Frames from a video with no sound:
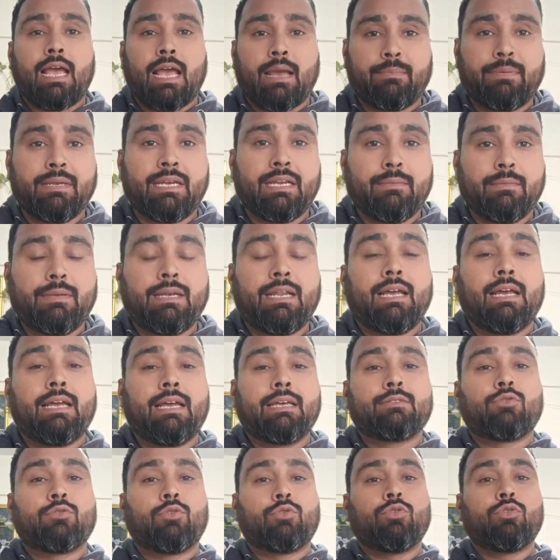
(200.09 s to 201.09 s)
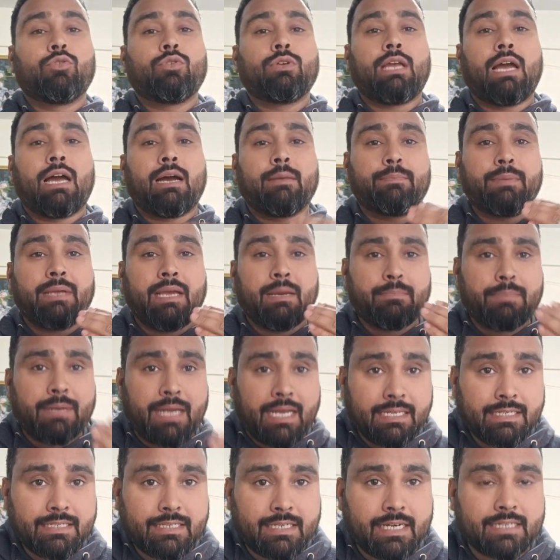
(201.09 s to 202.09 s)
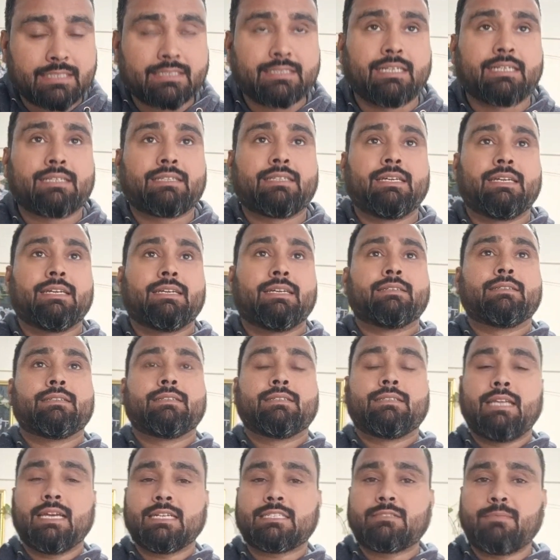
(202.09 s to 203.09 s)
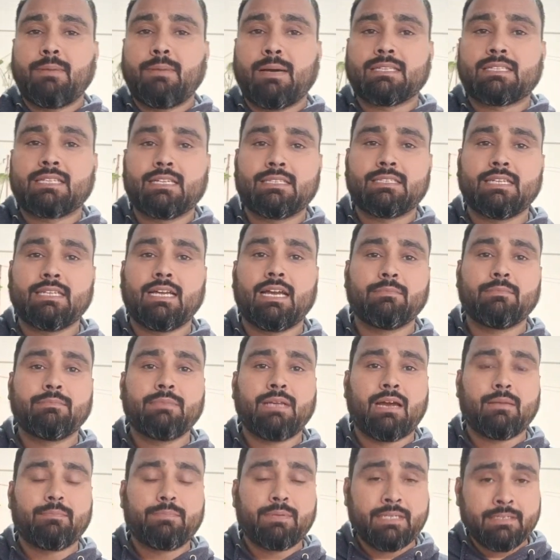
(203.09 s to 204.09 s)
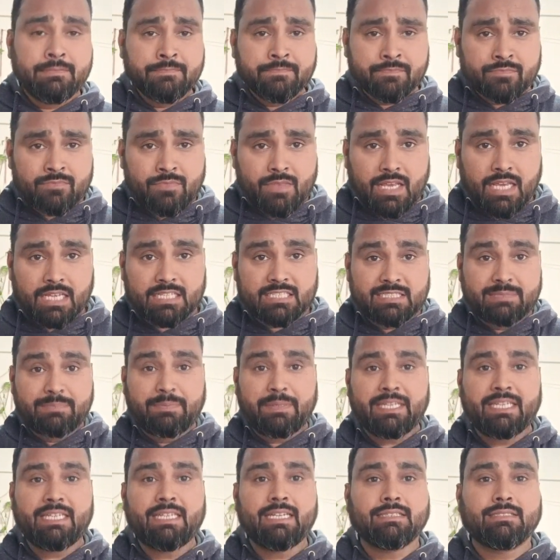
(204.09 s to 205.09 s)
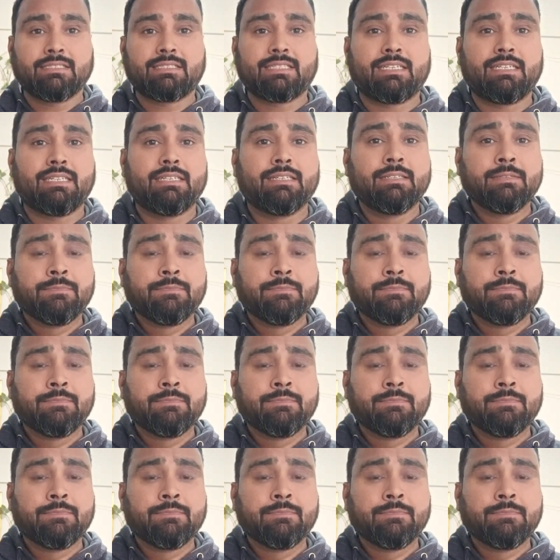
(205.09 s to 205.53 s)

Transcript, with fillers: अवेलेबल है दोनों यहाँ पे अप्लाई कर सकते हैं नेक्स्ट बात करते हैं हम यहाँ पे एक्सपीरियंस की